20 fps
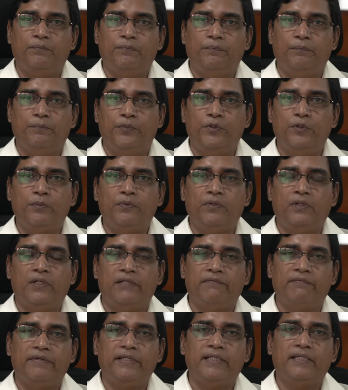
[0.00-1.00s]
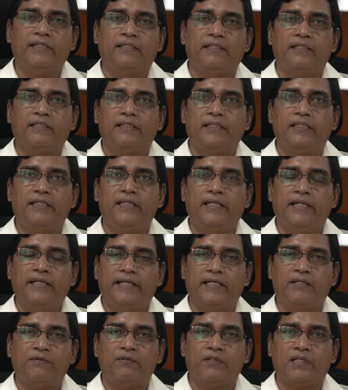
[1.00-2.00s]
మా స్టూడెంట్స్ మరియు
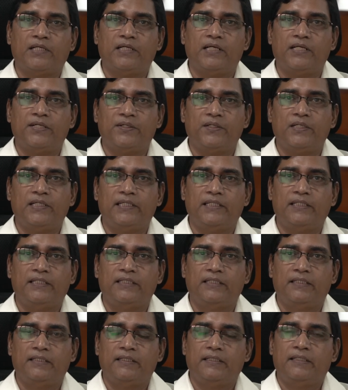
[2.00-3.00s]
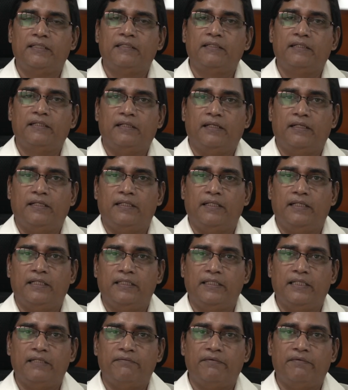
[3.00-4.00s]
ఉపాధ్యాయుల పలు పెరగకుండా పనిచేయడం